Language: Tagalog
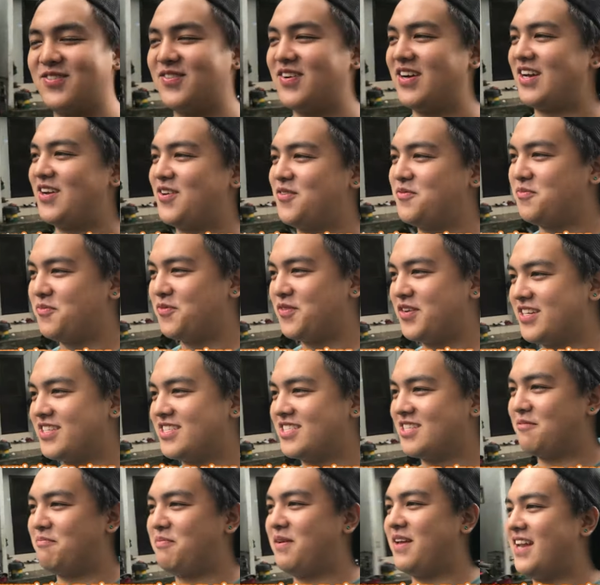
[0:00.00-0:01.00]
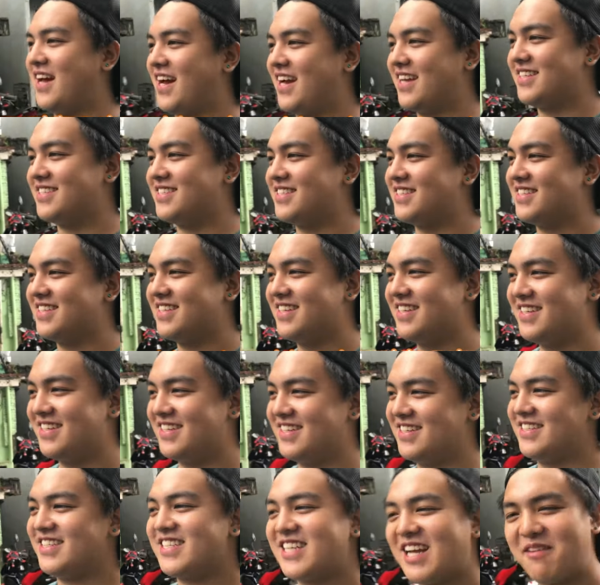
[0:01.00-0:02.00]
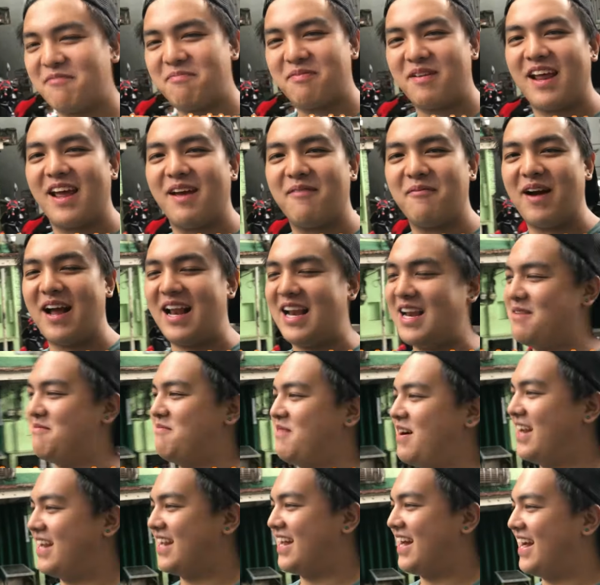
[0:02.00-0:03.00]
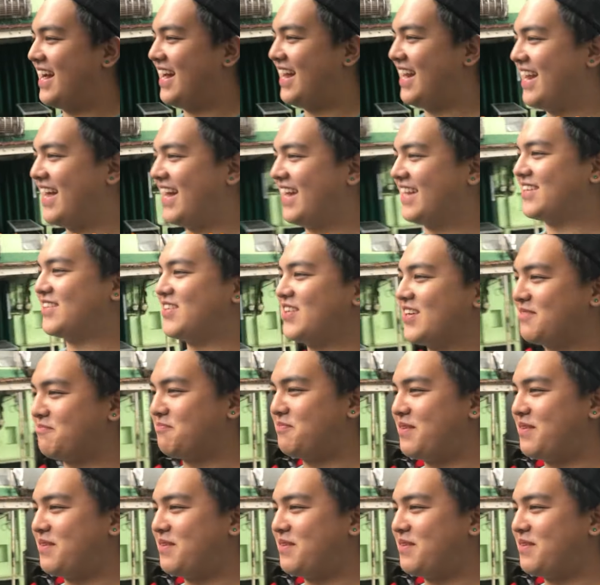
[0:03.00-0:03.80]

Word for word: So, ngayon umuwi sa Pinas. Siyempre, mahal naman yung electric